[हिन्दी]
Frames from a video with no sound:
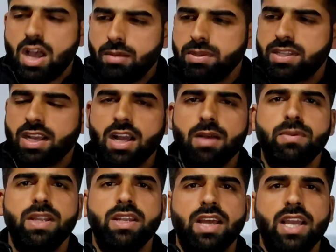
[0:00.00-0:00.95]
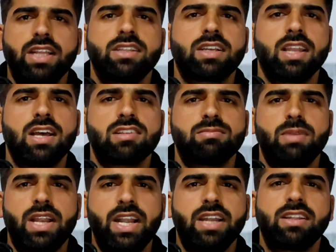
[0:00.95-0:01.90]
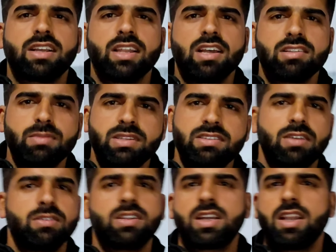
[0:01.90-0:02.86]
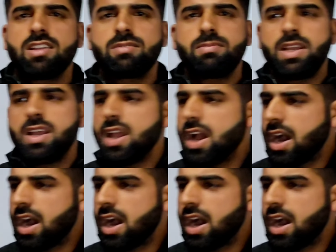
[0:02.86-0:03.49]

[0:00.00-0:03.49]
अभी तक आपने नाइन्थ क्लास में एट्थ क्लास में सेवन्थ क्लास में